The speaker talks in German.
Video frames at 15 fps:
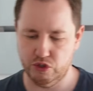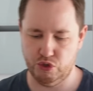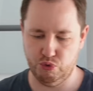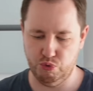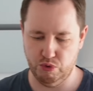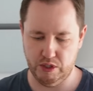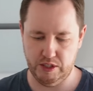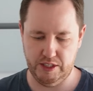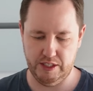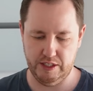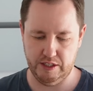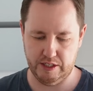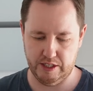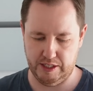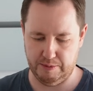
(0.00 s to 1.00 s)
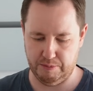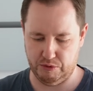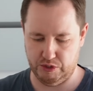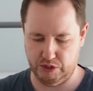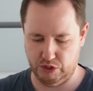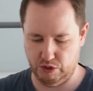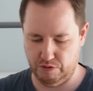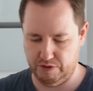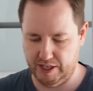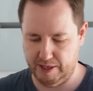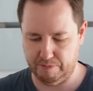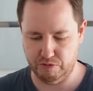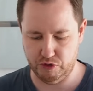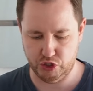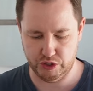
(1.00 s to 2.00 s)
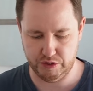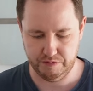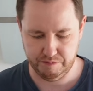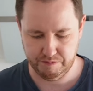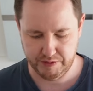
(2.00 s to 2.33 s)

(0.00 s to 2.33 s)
ein Tuch liegen. Kann ich ja mal kurz den Löffel abwischen